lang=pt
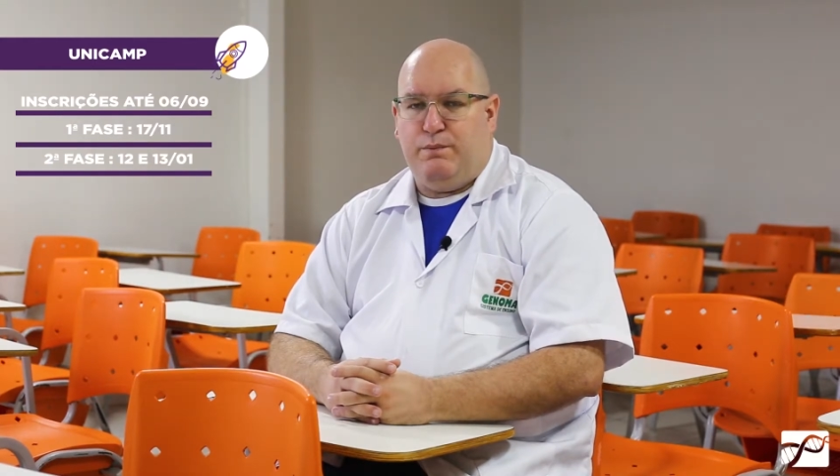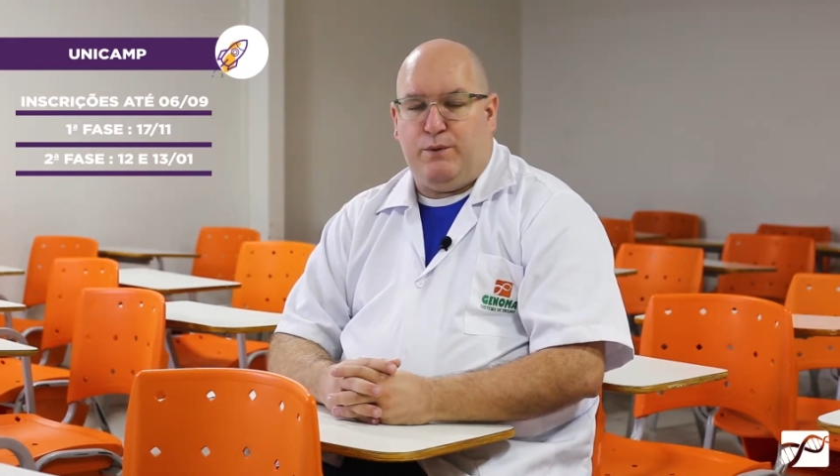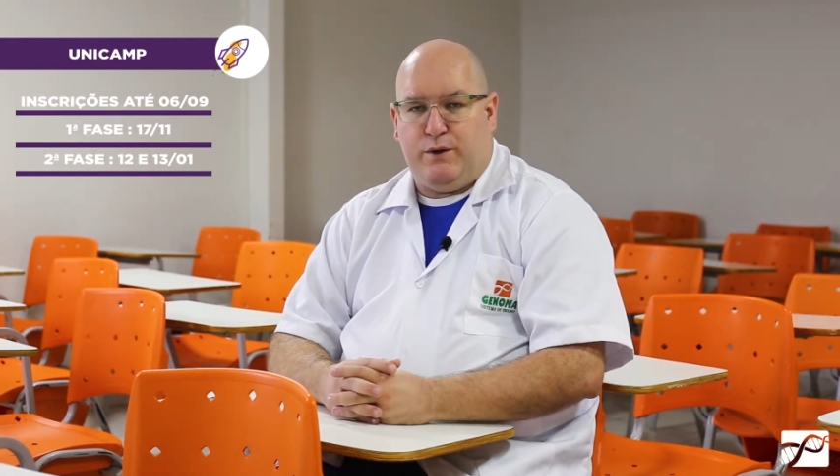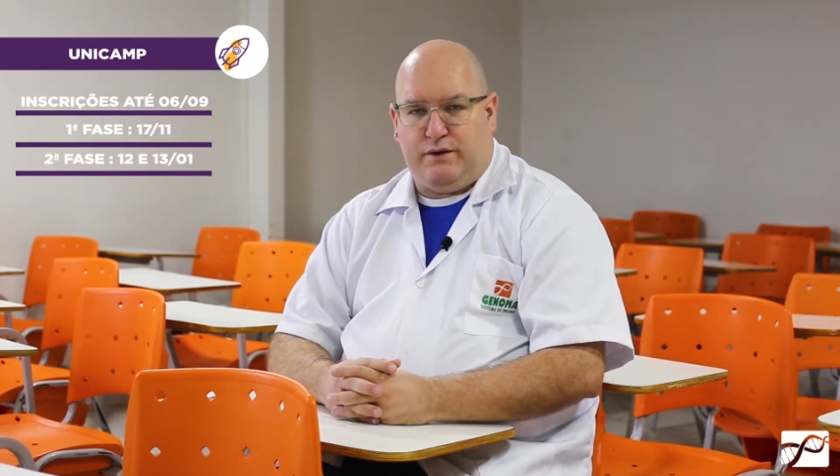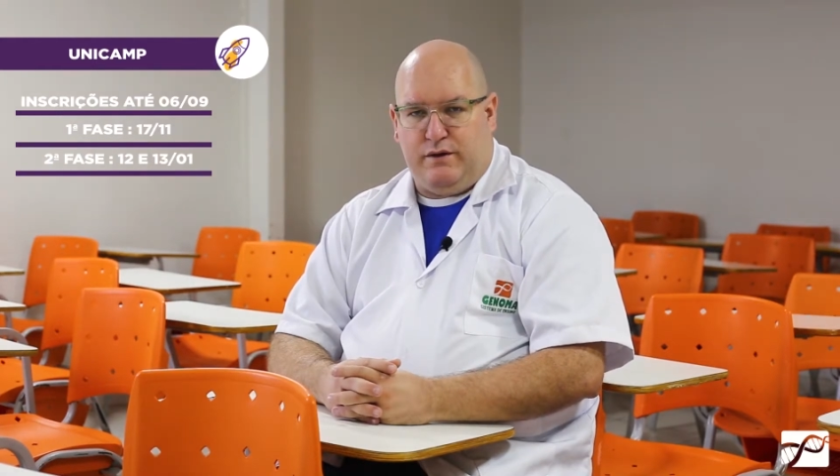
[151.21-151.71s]

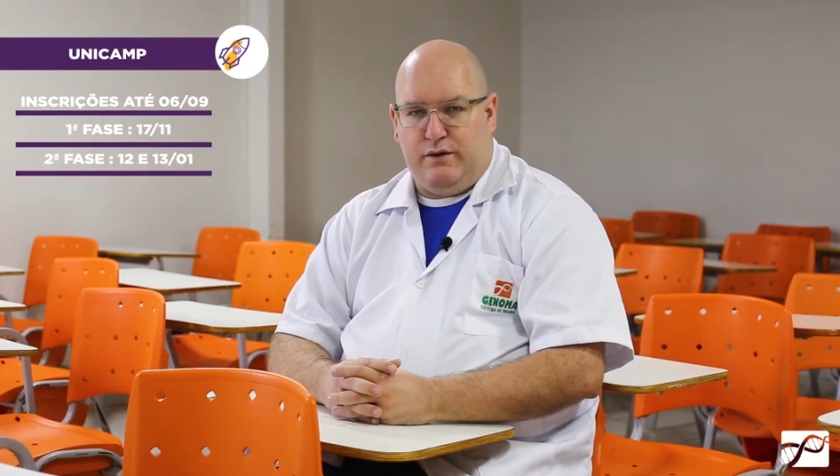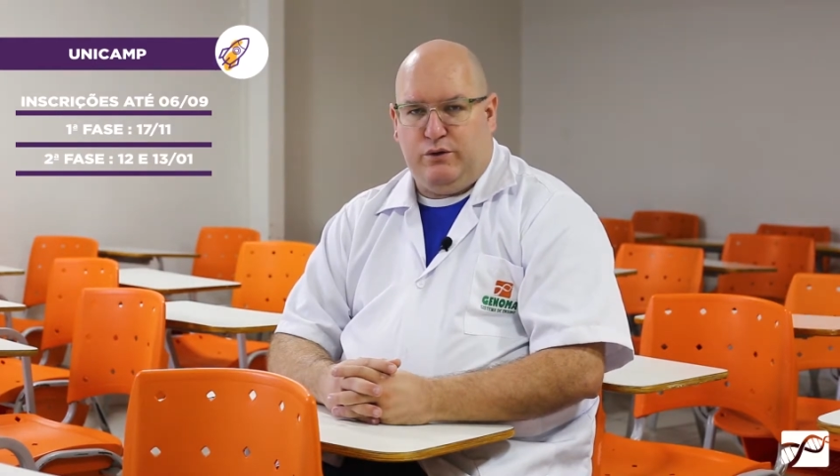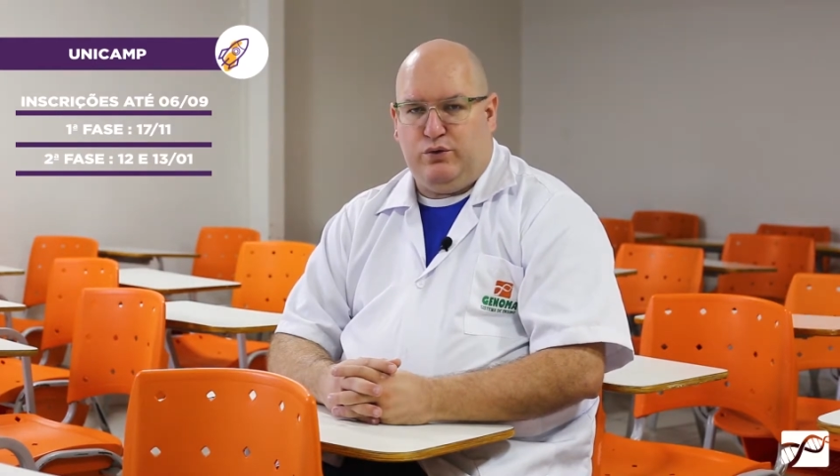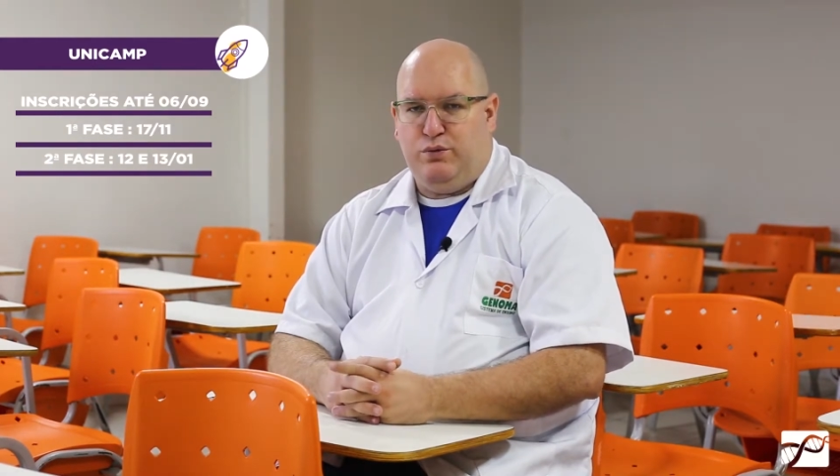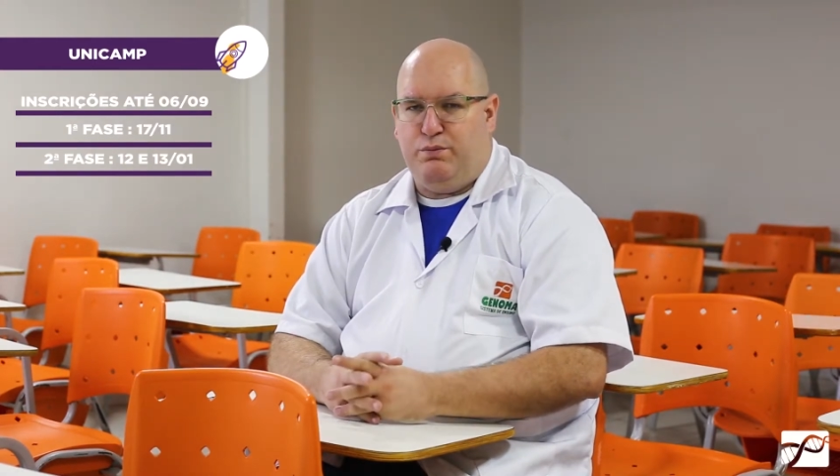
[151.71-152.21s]

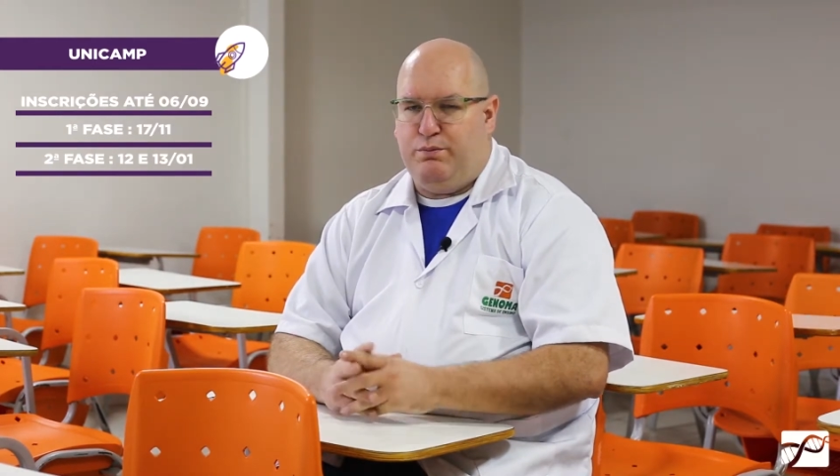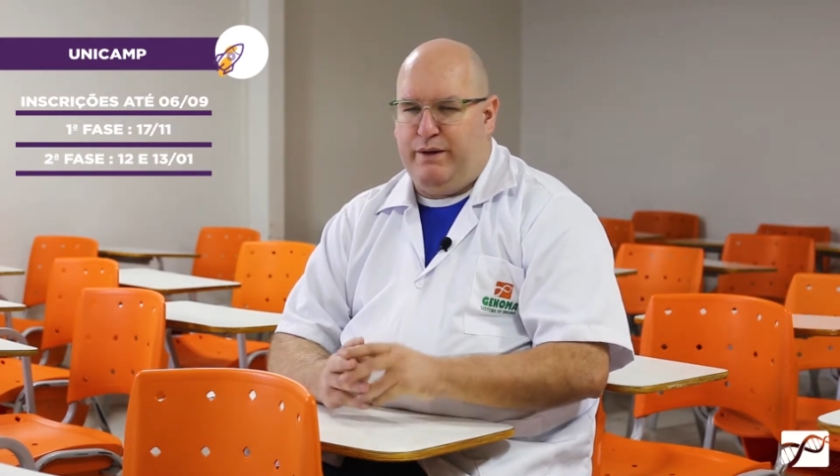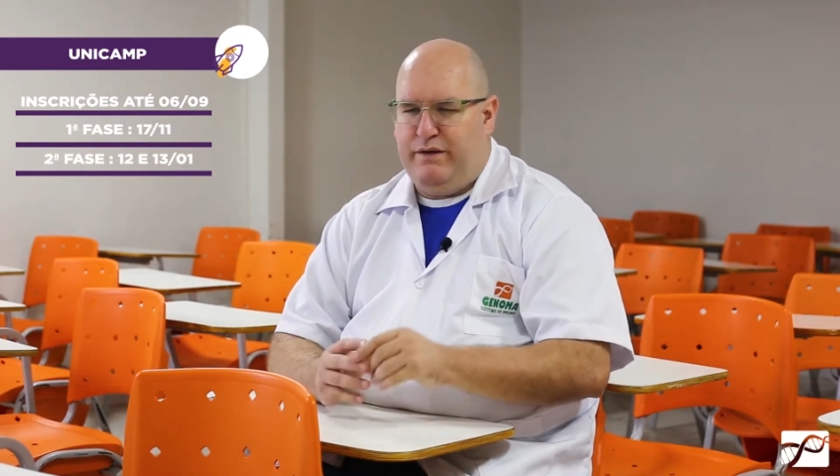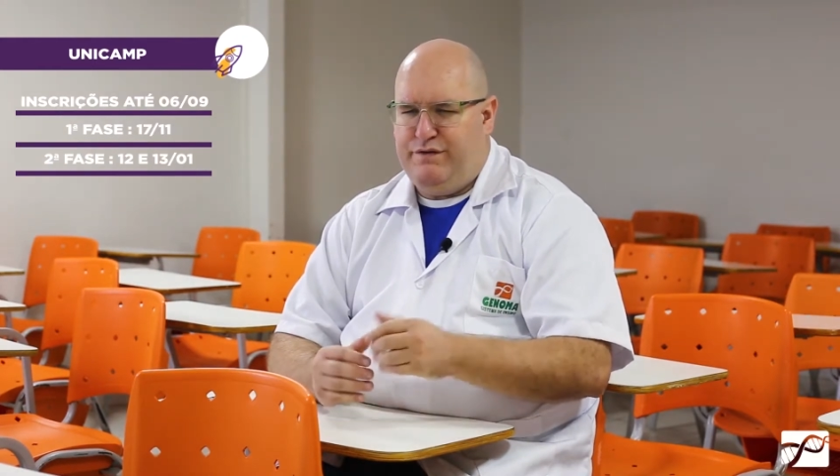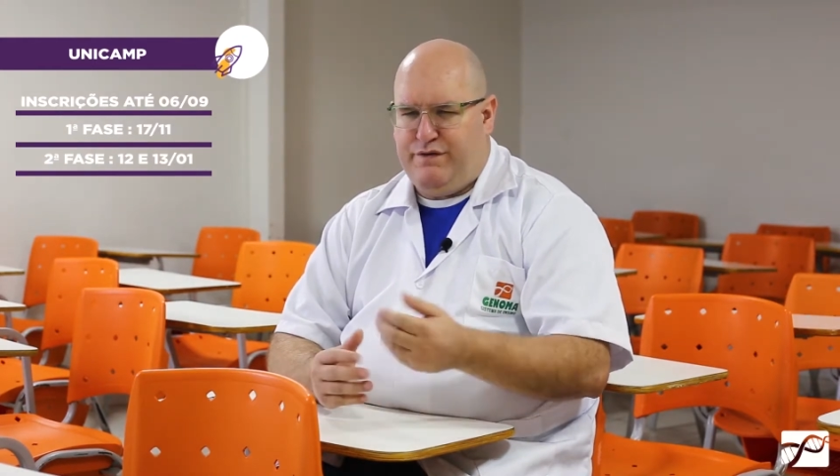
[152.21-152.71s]
portanto,
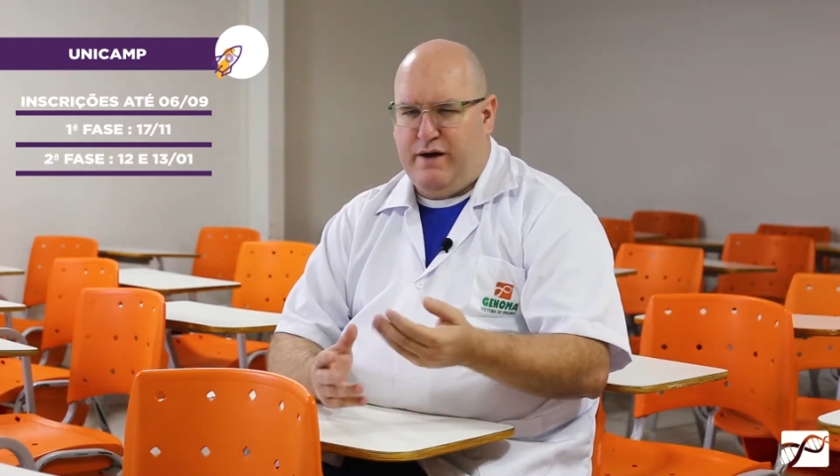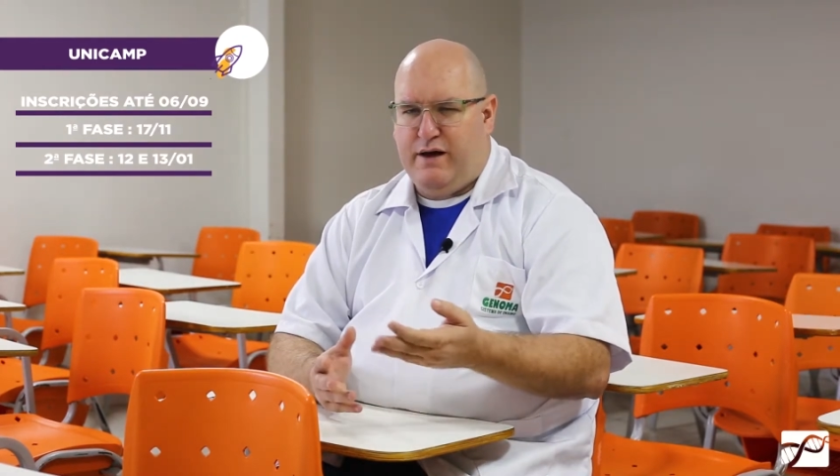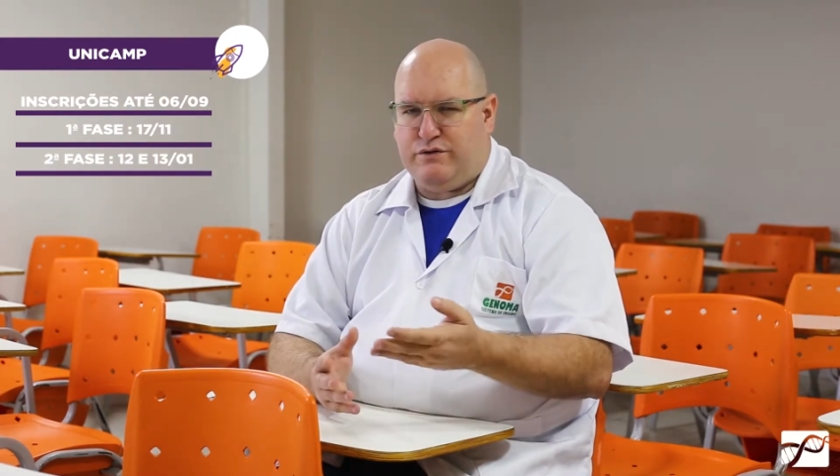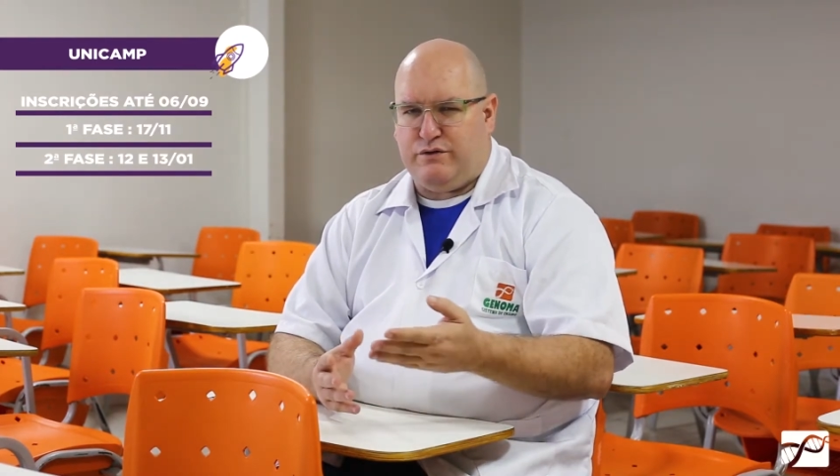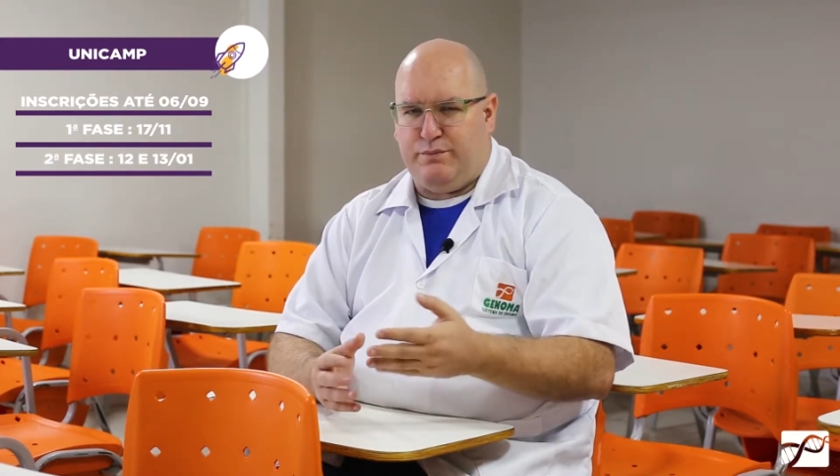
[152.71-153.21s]
bem
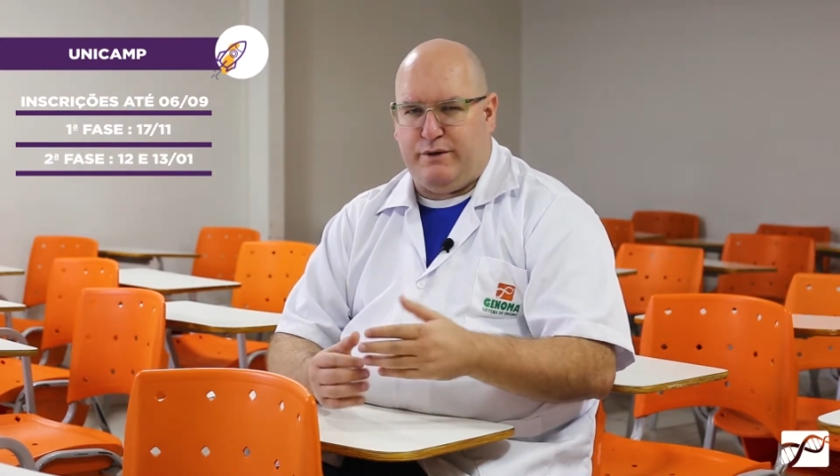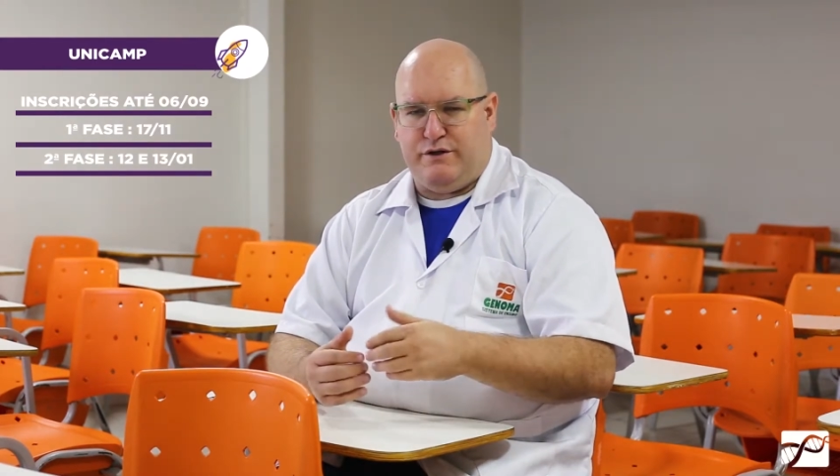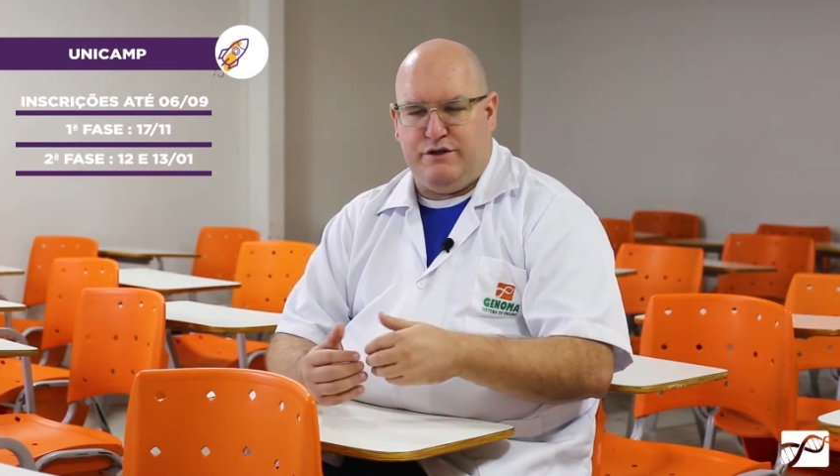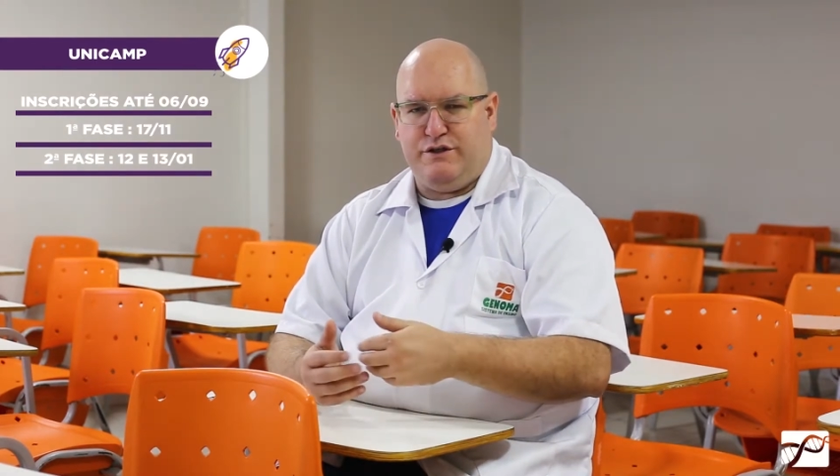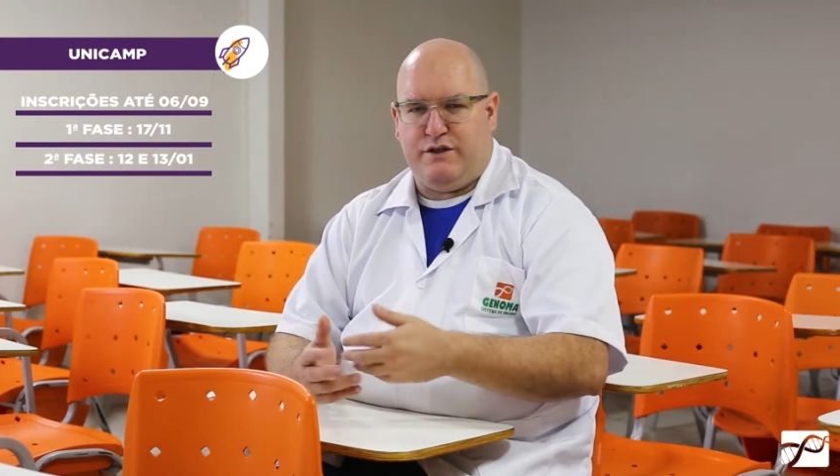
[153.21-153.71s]
fácil para a
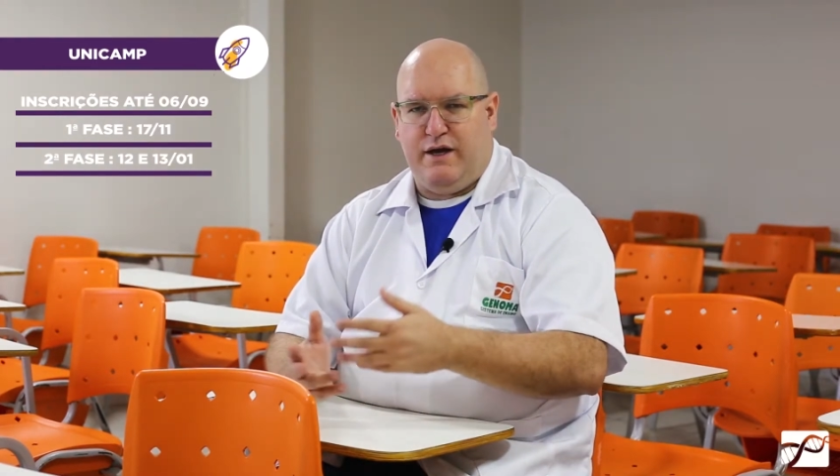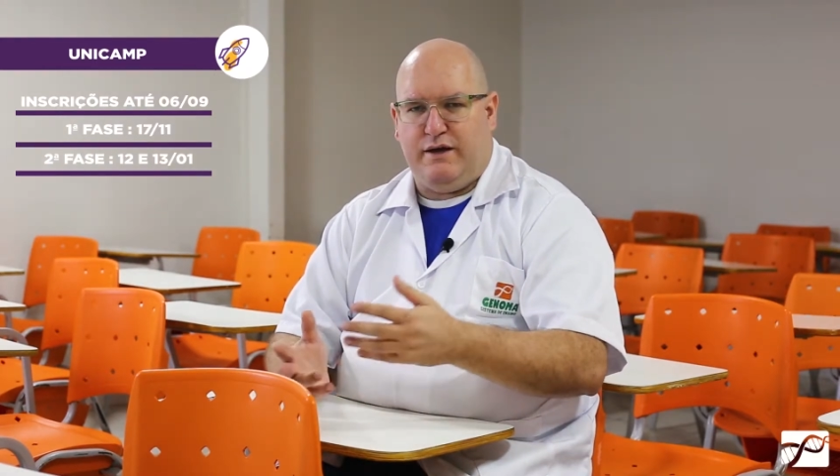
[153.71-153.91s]
gente que